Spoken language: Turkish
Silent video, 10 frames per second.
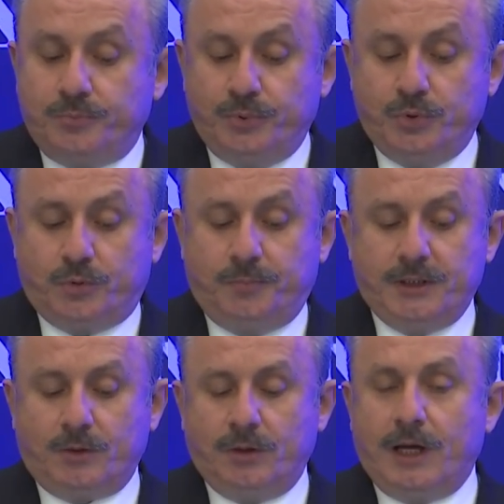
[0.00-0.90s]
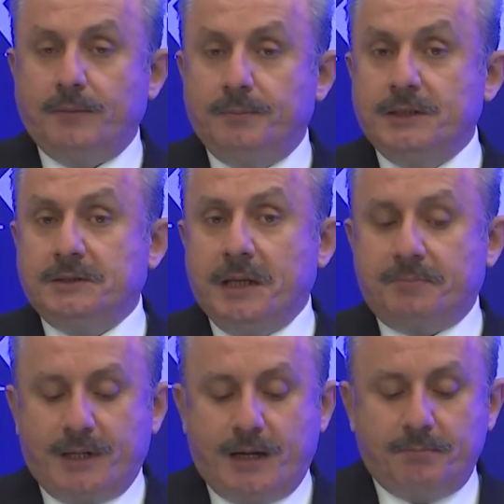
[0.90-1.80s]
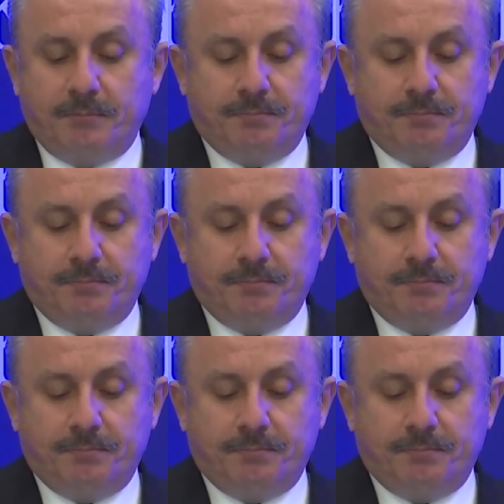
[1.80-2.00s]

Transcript: büyük bir olay, bir deprem,